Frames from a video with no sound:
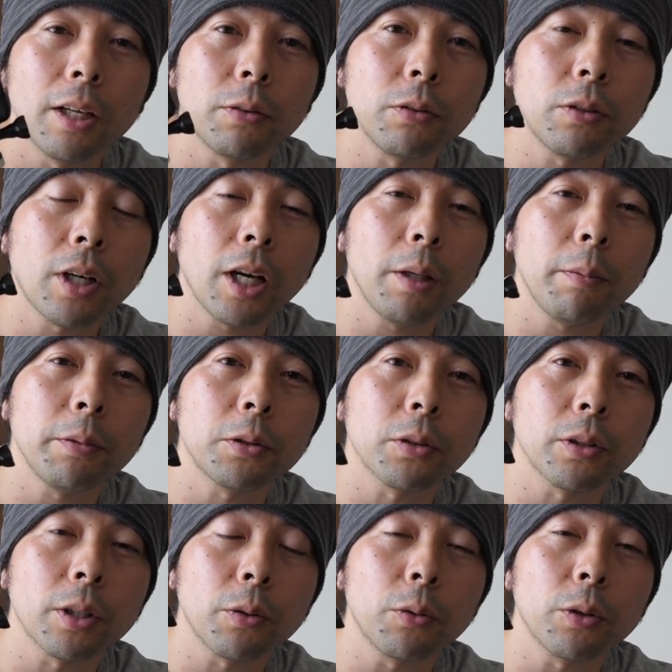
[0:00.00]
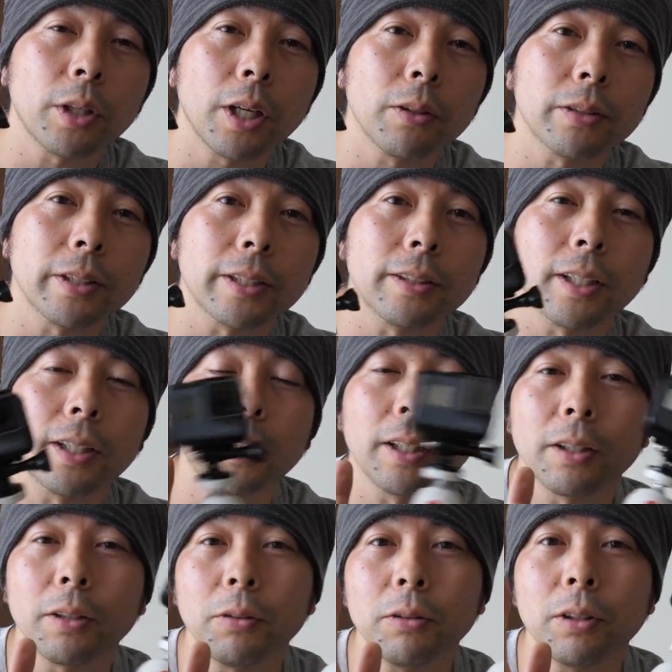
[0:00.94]
フルハイビジョンや 4K の撮影が
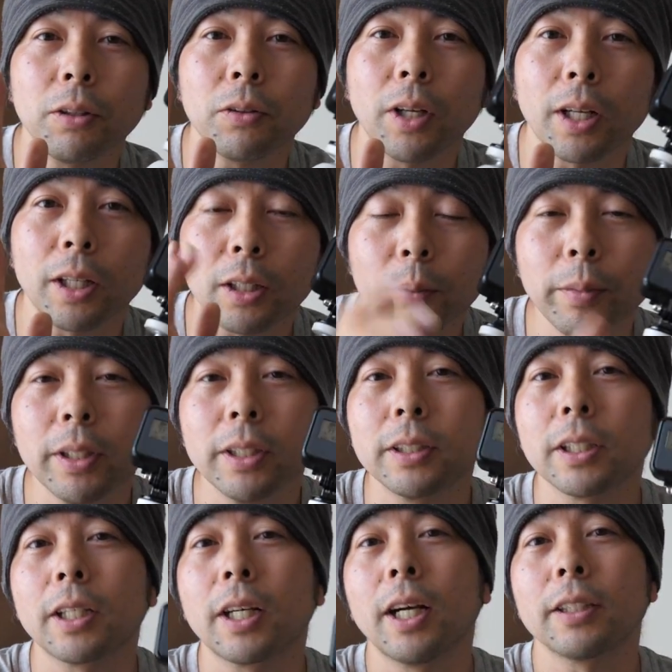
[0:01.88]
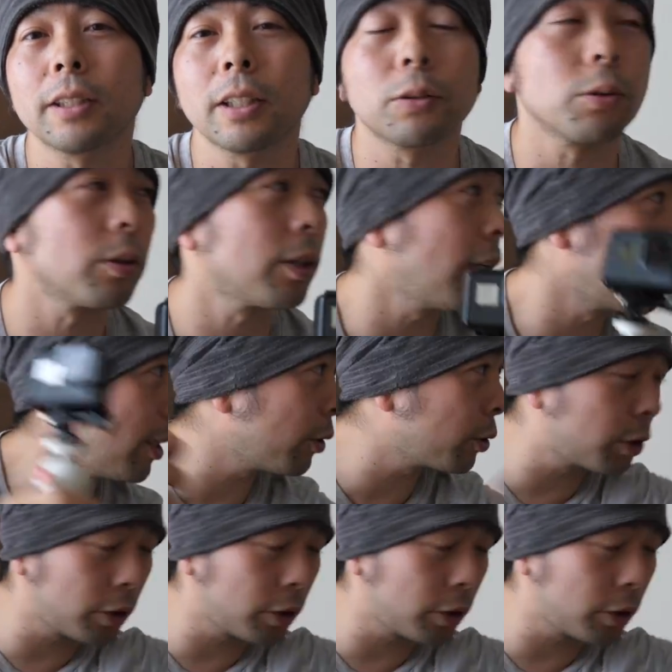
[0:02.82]
できるっていうのを改めて実感した状態でよ